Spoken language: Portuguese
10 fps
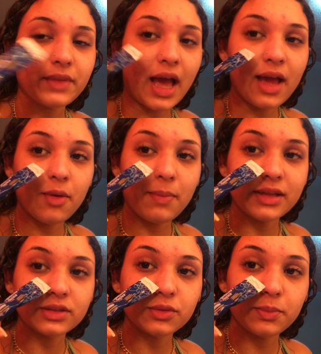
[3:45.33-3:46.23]
aí eu
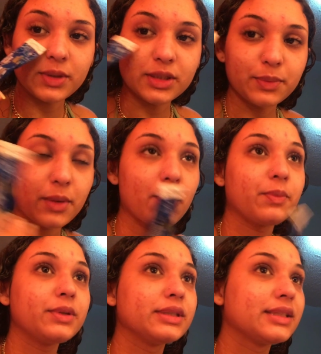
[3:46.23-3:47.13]
passo no piercing porque meu
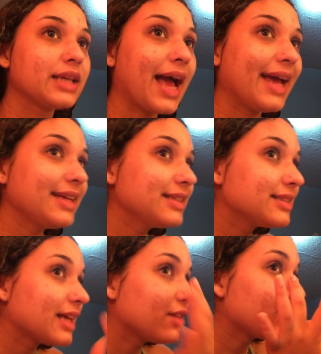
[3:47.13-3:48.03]
piercing ainda
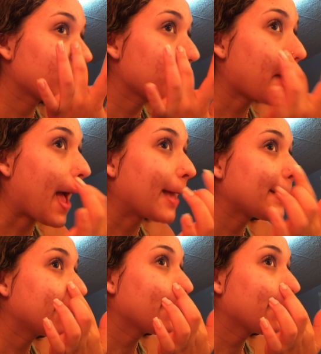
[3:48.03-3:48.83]
está inflamado.